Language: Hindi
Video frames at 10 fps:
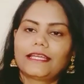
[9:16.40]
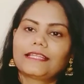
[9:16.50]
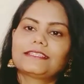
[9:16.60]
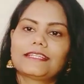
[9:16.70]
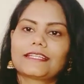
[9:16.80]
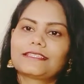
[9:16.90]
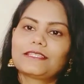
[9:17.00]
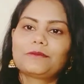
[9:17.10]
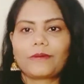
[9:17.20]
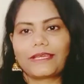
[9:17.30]
ऐसे
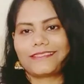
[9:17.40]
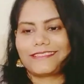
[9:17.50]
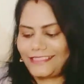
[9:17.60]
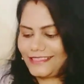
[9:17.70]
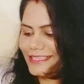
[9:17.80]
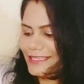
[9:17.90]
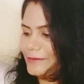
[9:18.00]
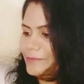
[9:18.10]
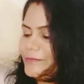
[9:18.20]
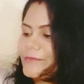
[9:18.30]
ड्रेसेस पहन सकते
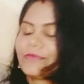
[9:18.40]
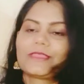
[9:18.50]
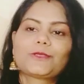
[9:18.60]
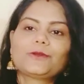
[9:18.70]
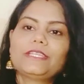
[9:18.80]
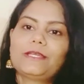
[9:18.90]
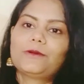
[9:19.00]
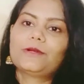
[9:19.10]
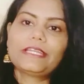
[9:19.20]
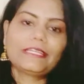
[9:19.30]
हैं तो ये
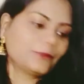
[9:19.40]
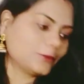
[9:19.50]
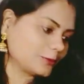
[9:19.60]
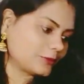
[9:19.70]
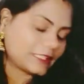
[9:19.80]
हो गए ये दोनों